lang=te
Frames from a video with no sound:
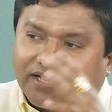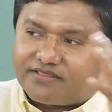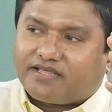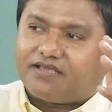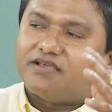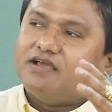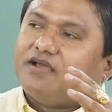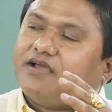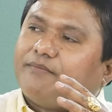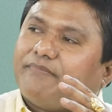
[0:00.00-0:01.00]
ప్రతి
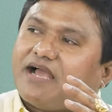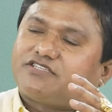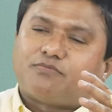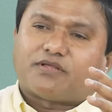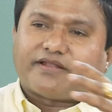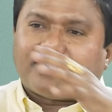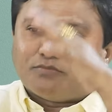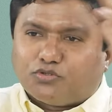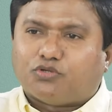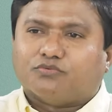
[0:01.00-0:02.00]
మ్యాచ్
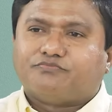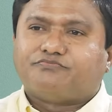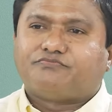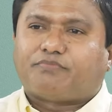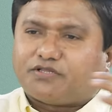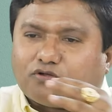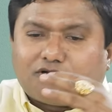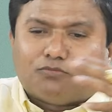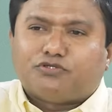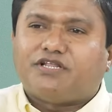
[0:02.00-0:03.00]
మొదలయ్యే ముందు పది
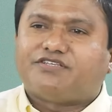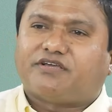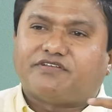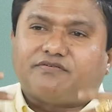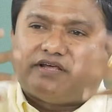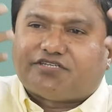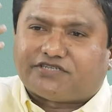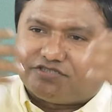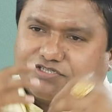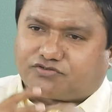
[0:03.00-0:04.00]
రోజుల ముందు నుంచే
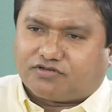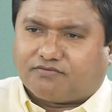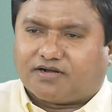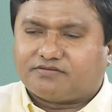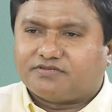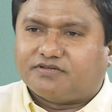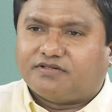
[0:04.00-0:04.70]
విజువలైజేషన్ చేసుకునేవారు